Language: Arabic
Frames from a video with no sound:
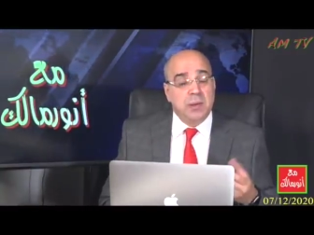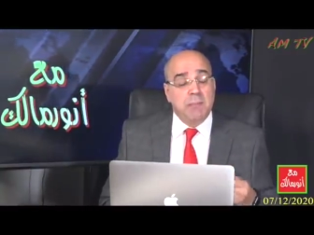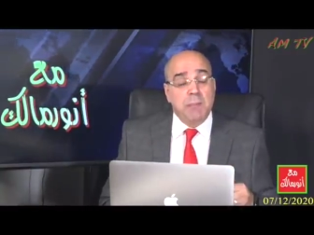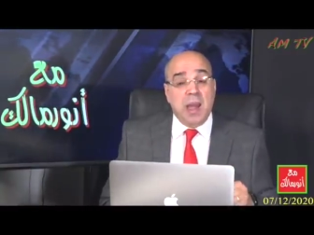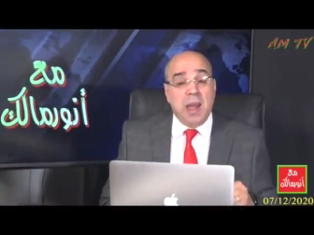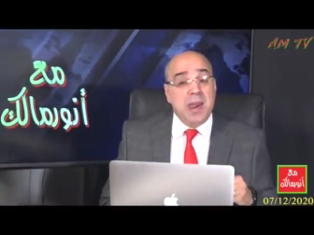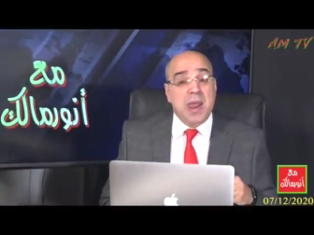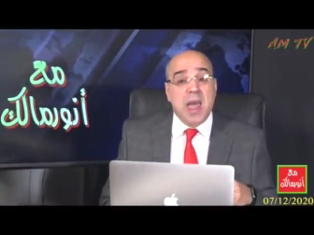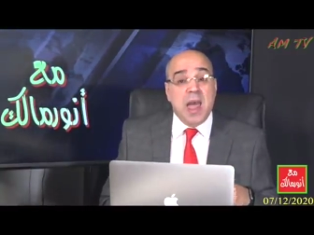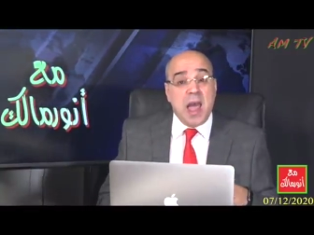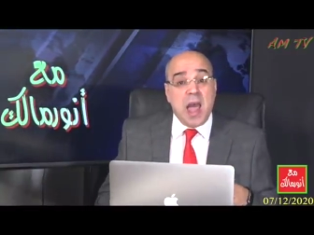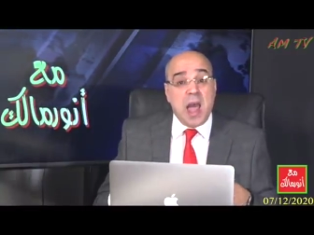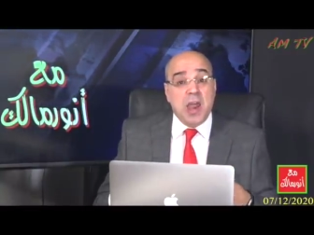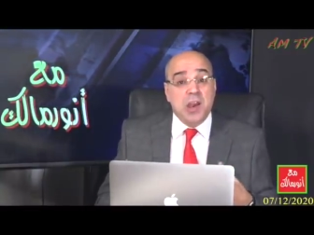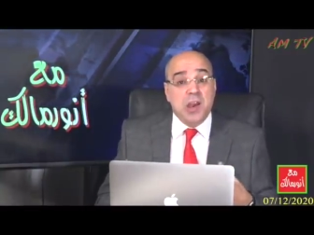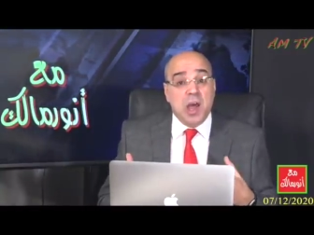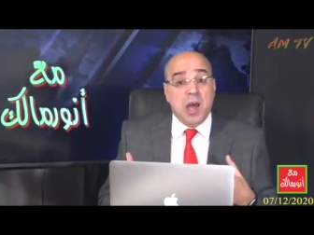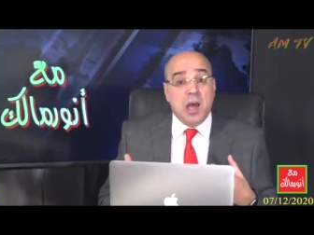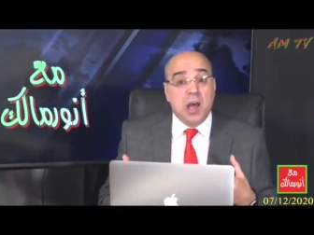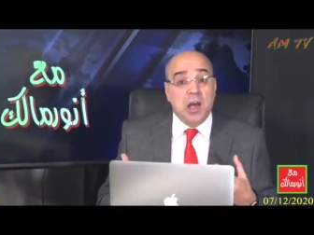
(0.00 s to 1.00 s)
معناها
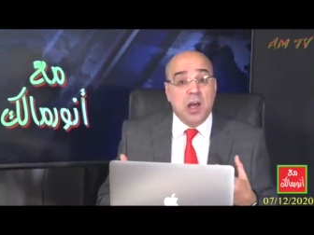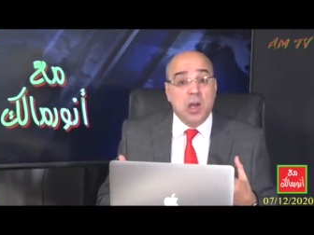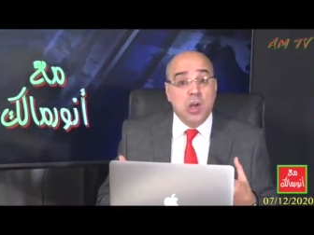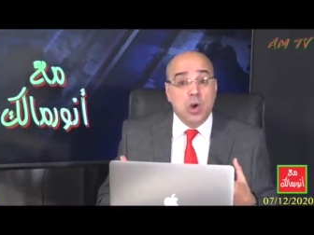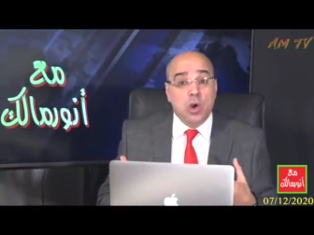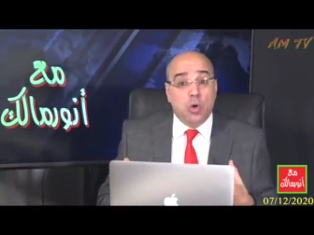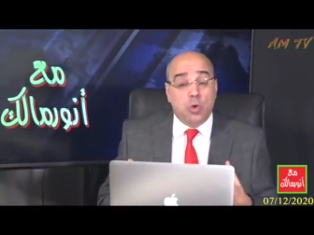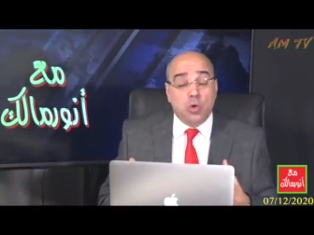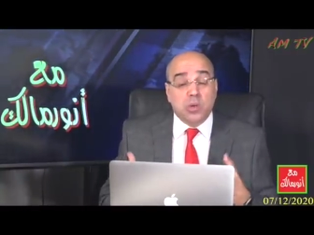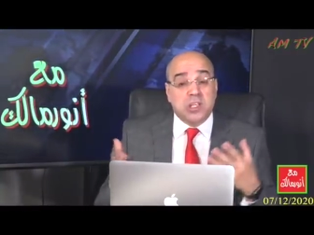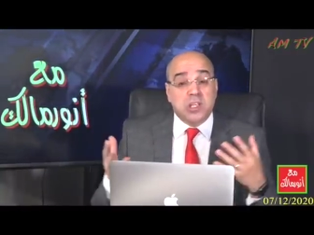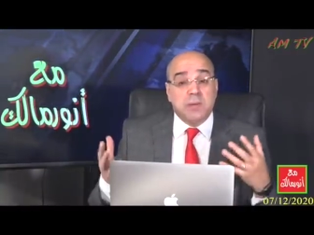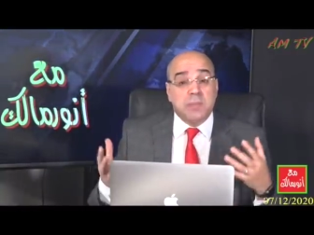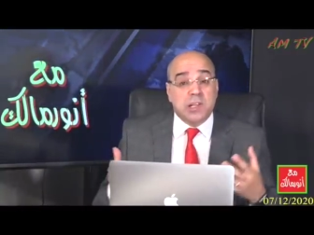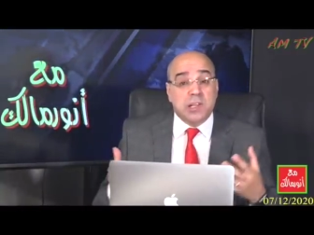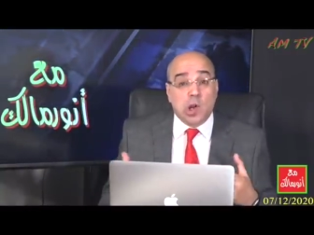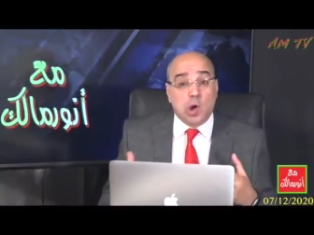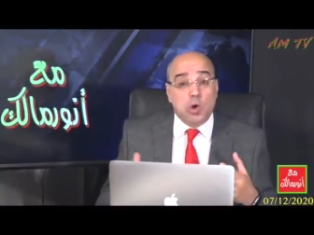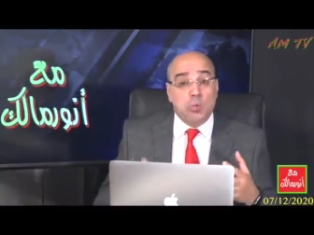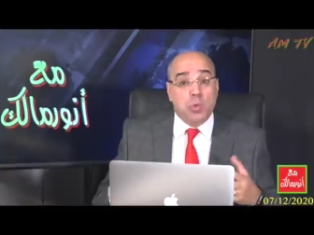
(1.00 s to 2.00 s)
أنها
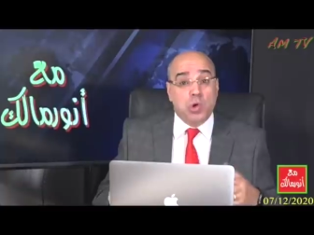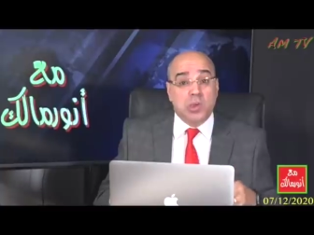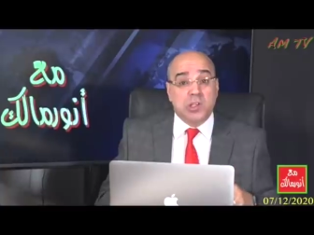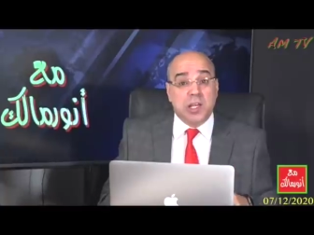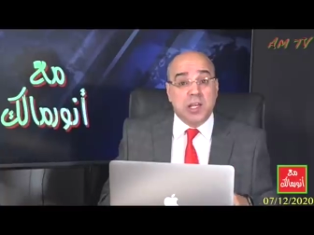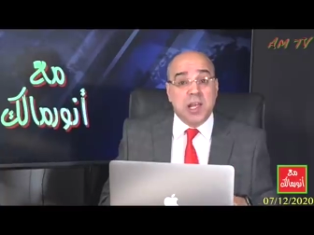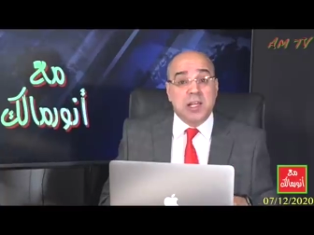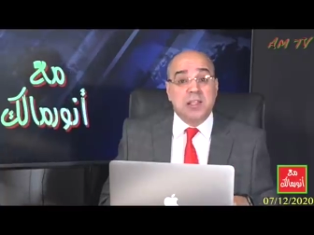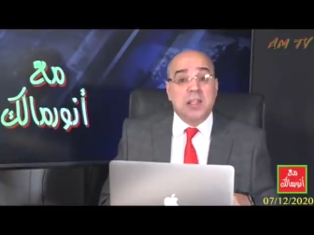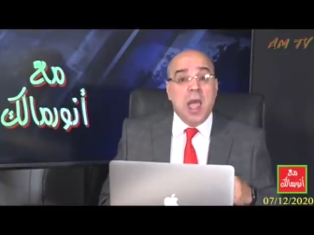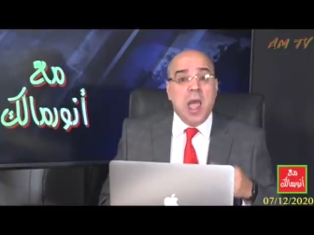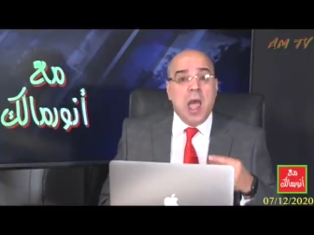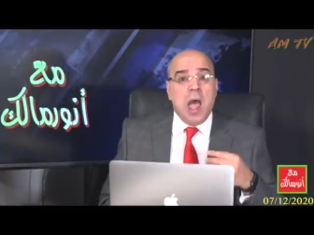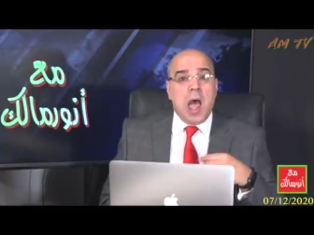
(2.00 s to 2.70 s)
قدمت له معطيات